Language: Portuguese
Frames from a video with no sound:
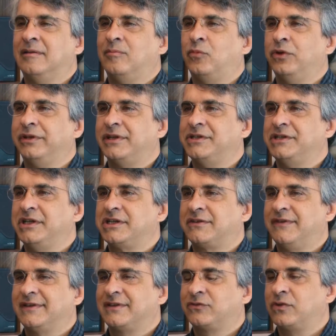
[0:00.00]
muita gente que
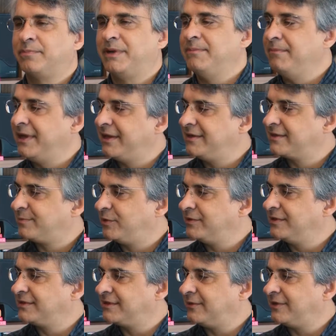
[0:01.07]
fez a sua primeira
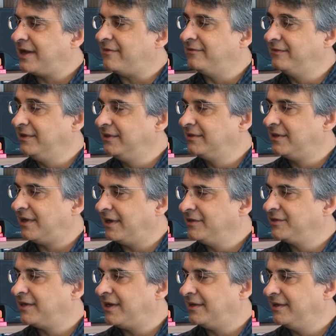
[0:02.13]
exposição da vida lá em
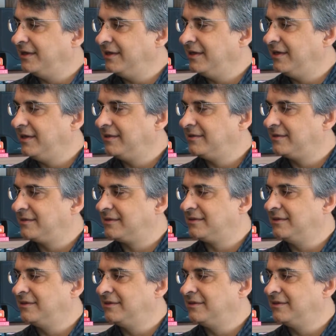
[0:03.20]
Tiradentes.